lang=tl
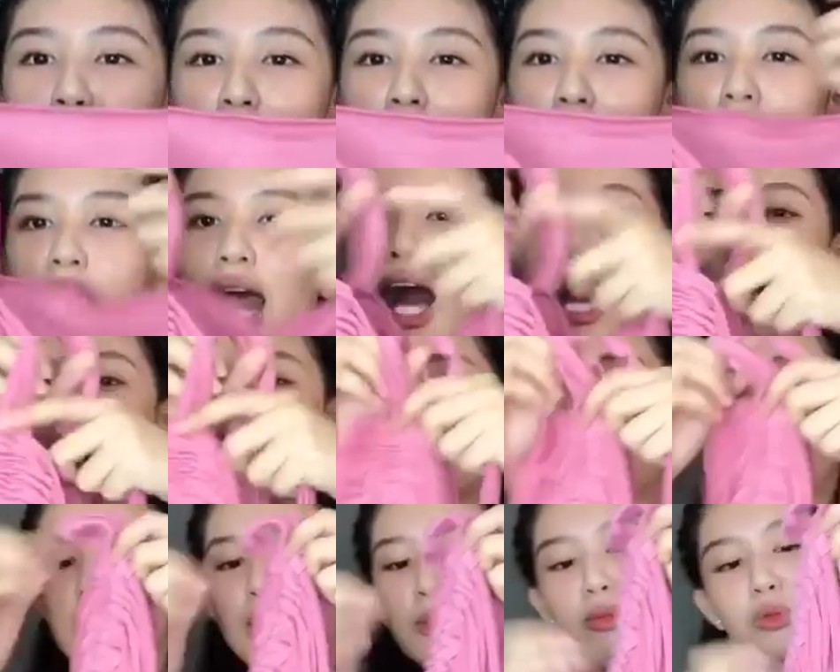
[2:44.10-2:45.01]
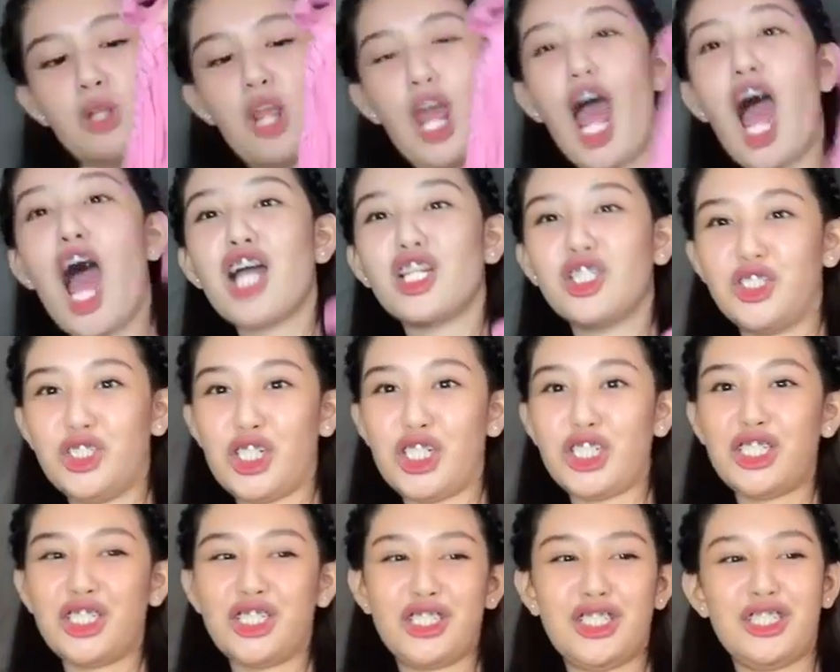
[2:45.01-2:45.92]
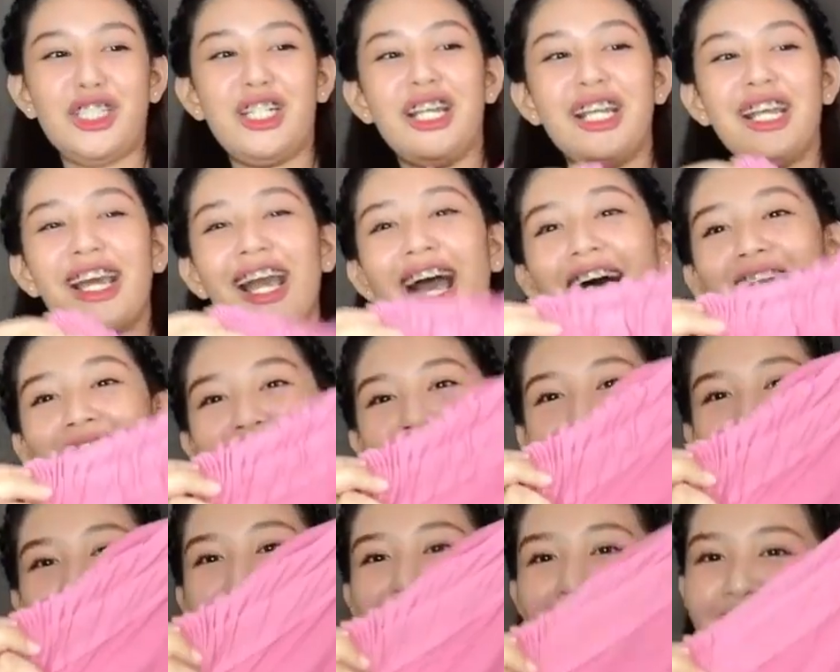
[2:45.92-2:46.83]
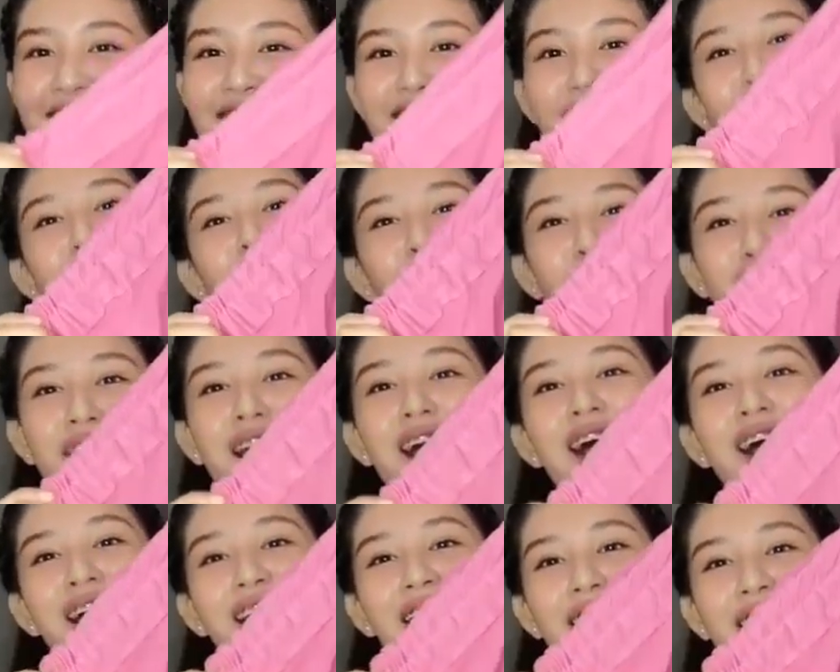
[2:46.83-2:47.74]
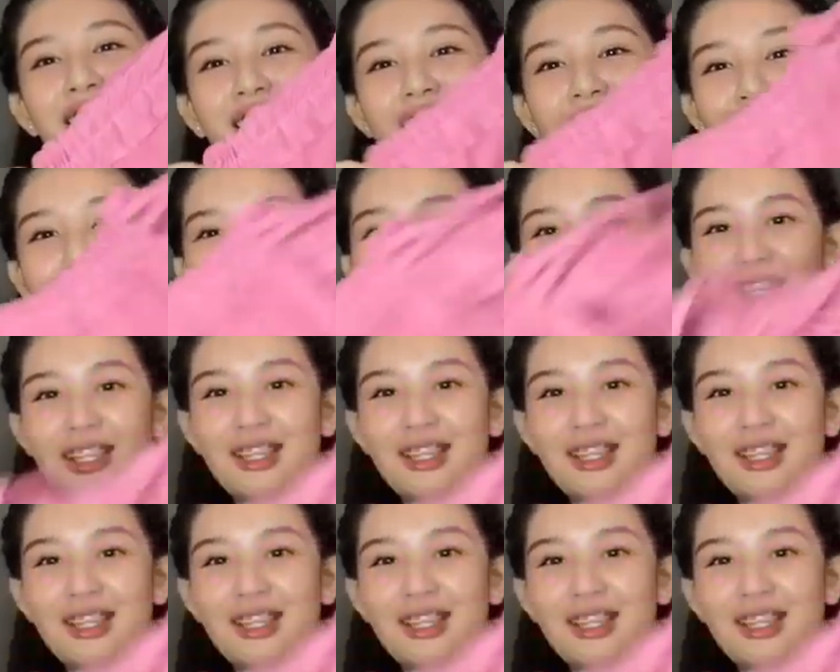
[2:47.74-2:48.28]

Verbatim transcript: i-adjust mo, i-adjust, i-adjust mo siya. Yan.